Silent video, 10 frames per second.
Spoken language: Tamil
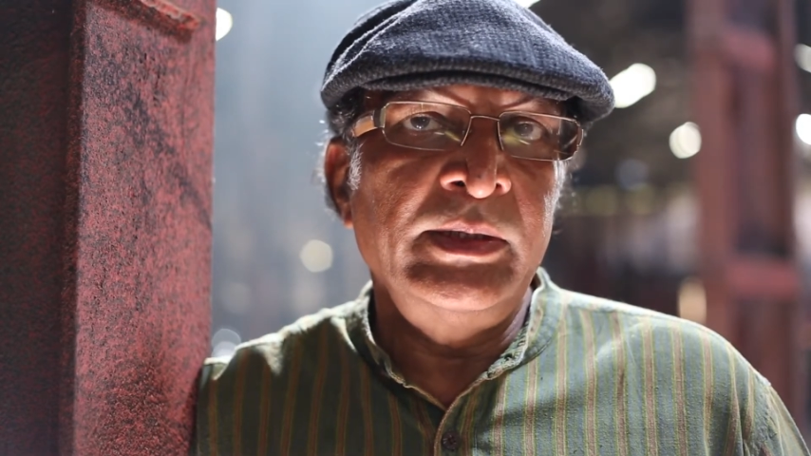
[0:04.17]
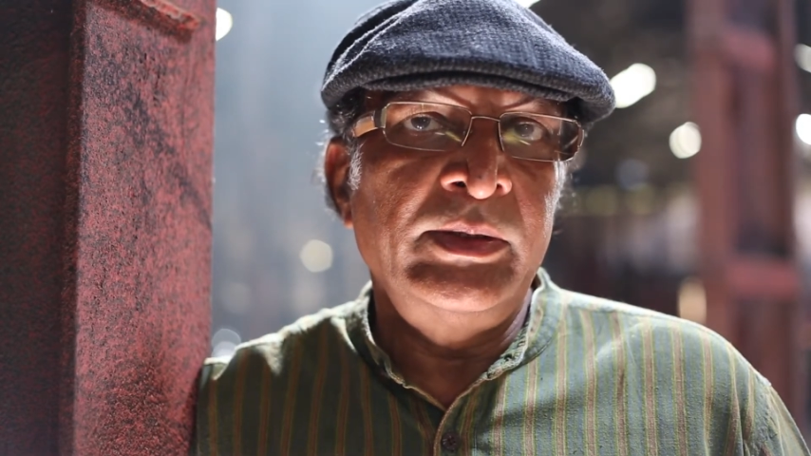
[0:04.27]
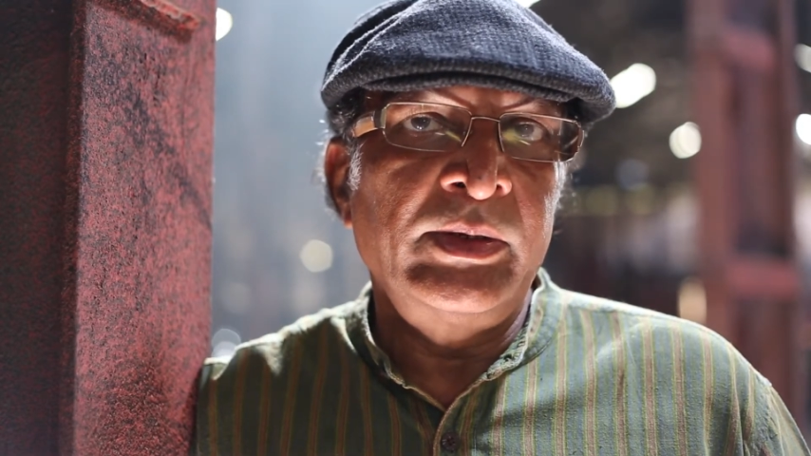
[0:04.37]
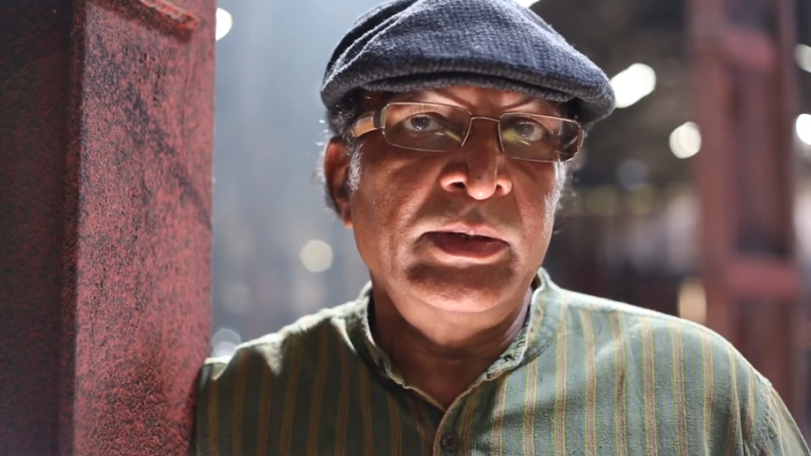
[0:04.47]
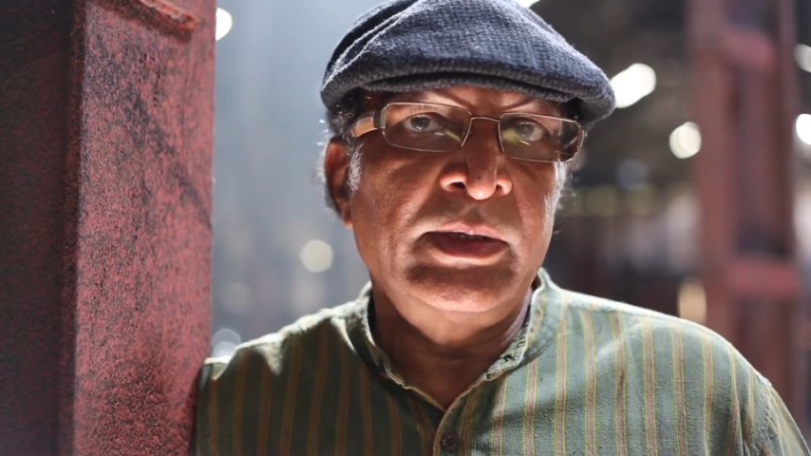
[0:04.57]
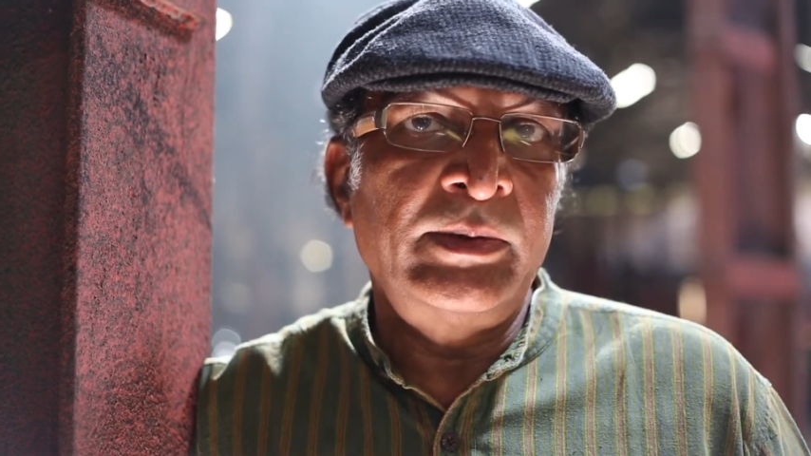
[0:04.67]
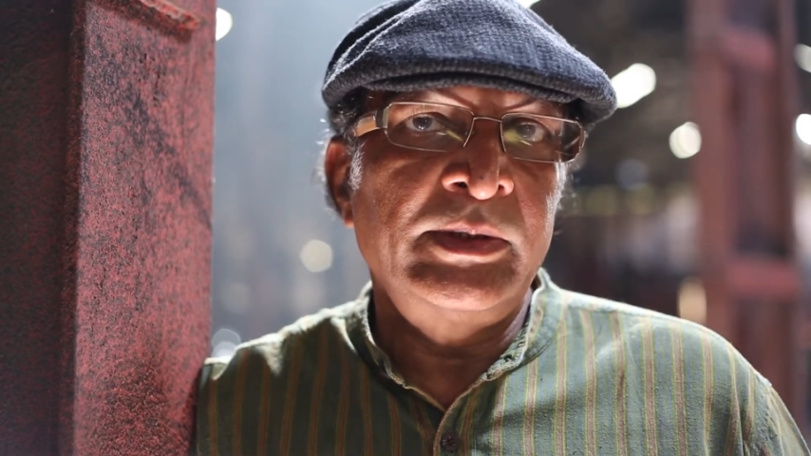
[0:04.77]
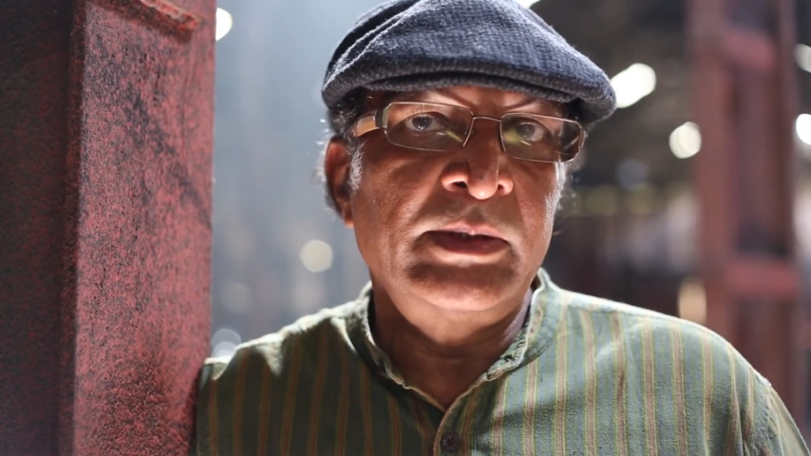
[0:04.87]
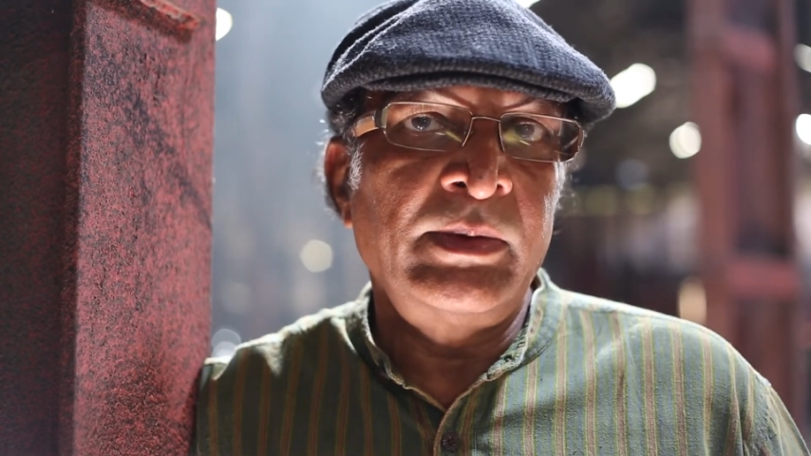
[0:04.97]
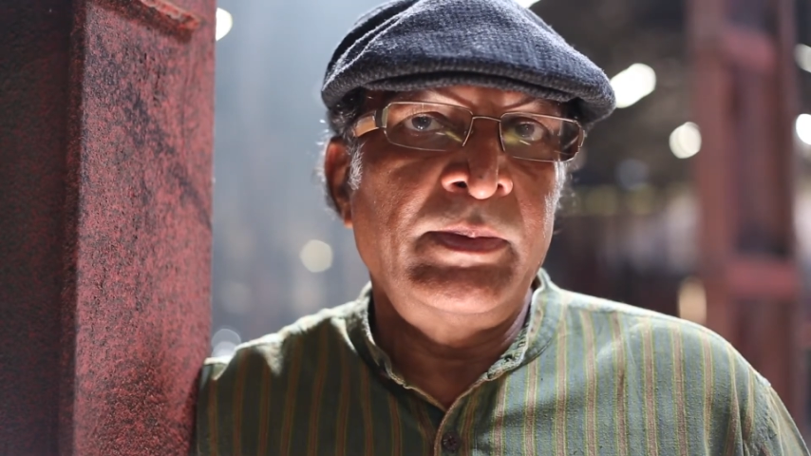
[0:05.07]
இதற்கு
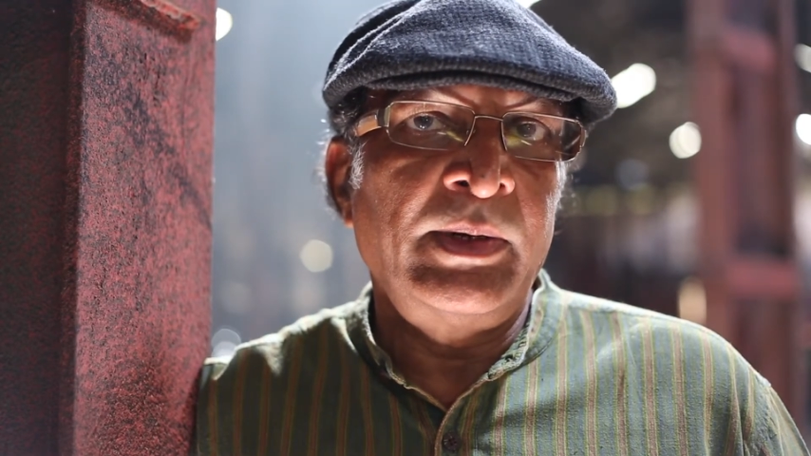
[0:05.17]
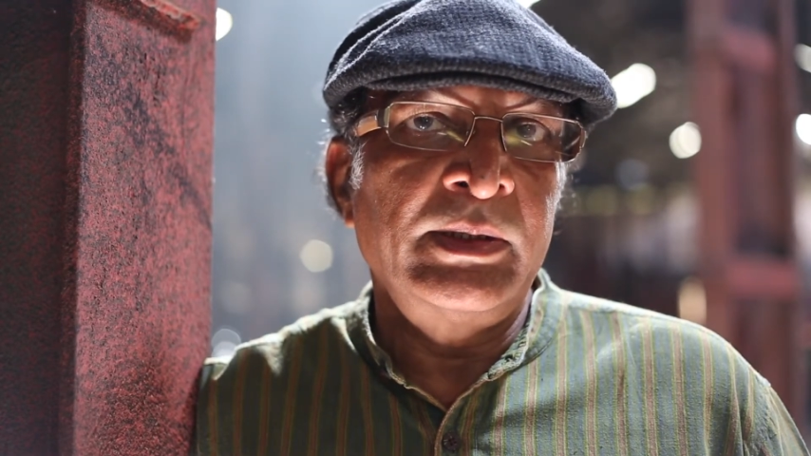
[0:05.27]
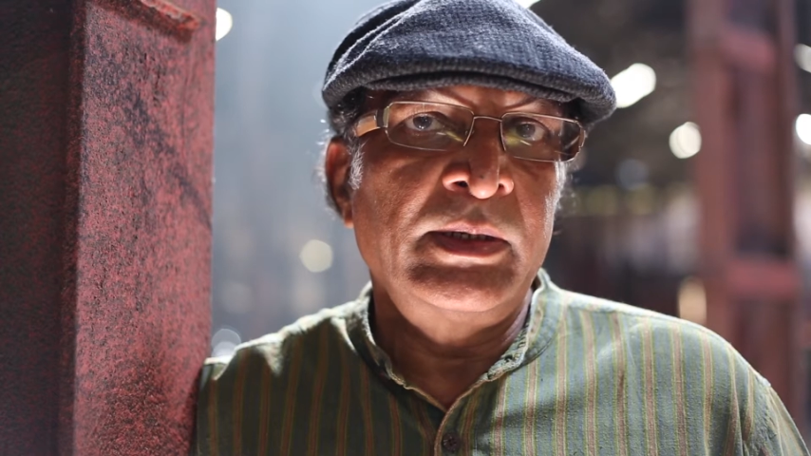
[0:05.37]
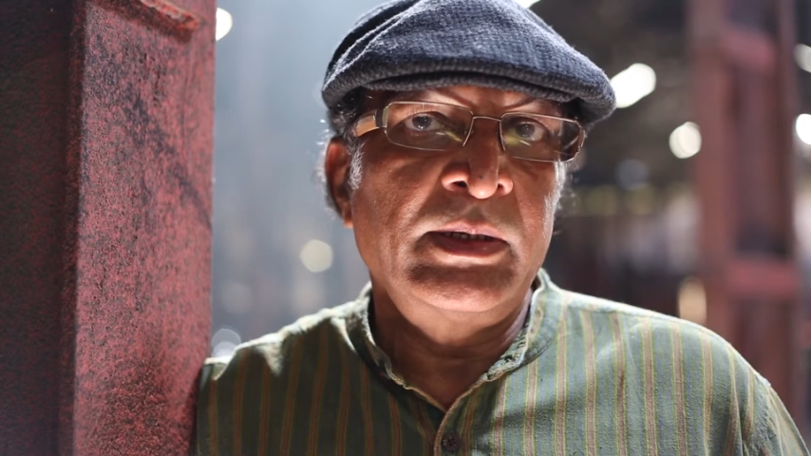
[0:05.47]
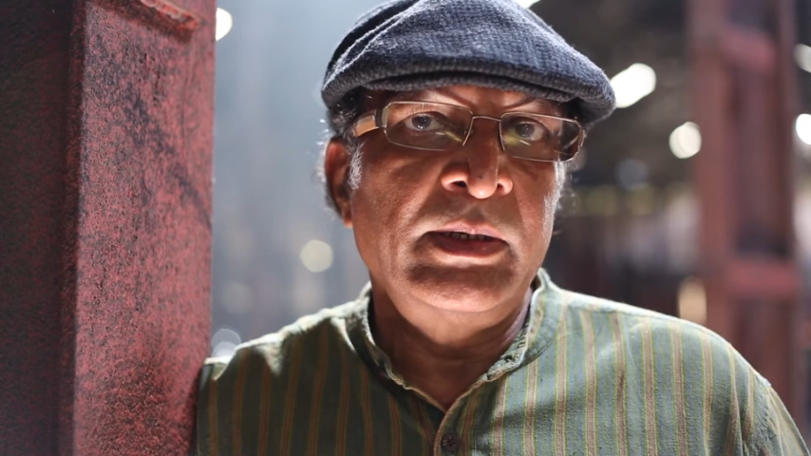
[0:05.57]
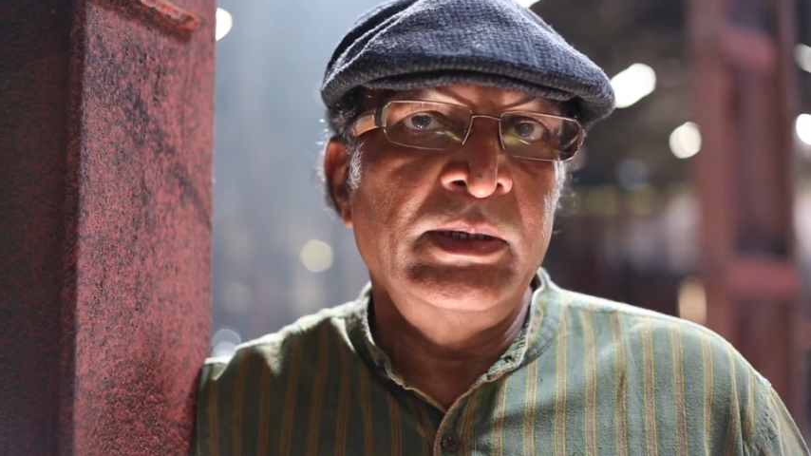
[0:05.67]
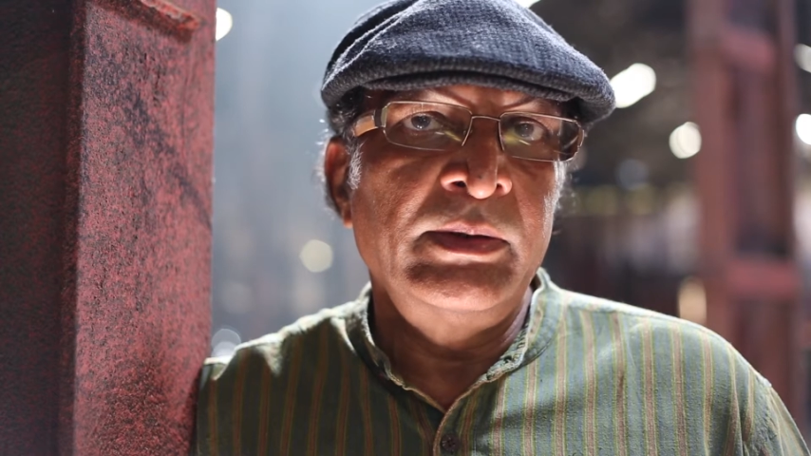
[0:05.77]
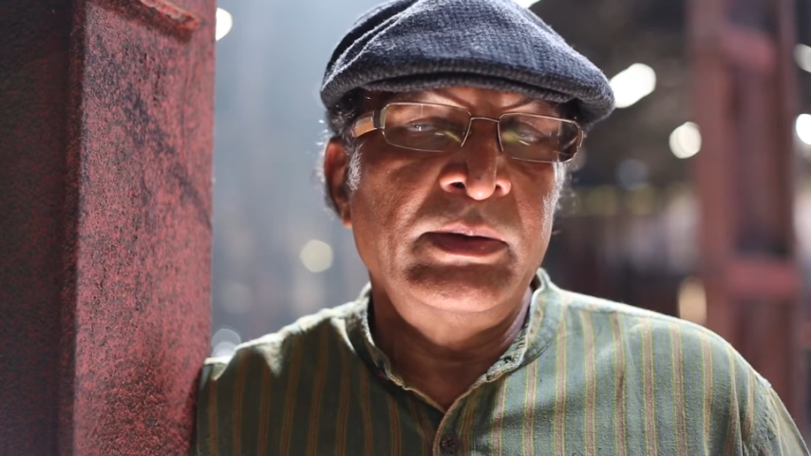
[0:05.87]
தமிழ் சினிமா பார்த்துருக்காத